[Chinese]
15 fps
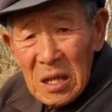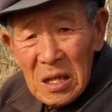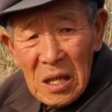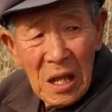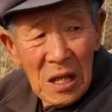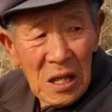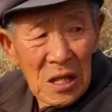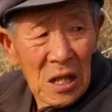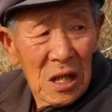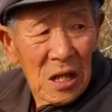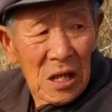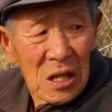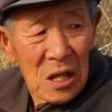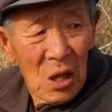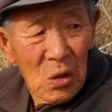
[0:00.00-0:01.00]
咱烧
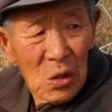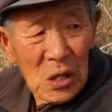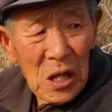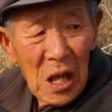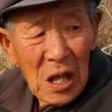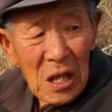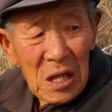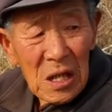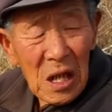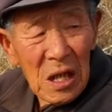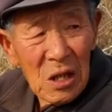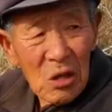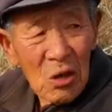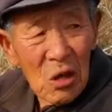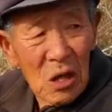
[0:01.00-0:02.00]
烧这个咱
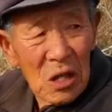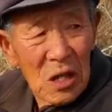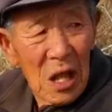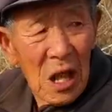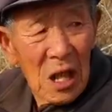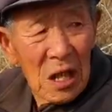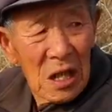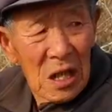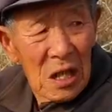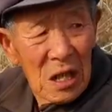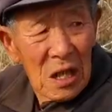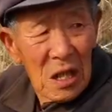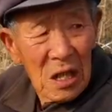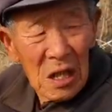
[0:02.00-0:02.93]
烧这个，就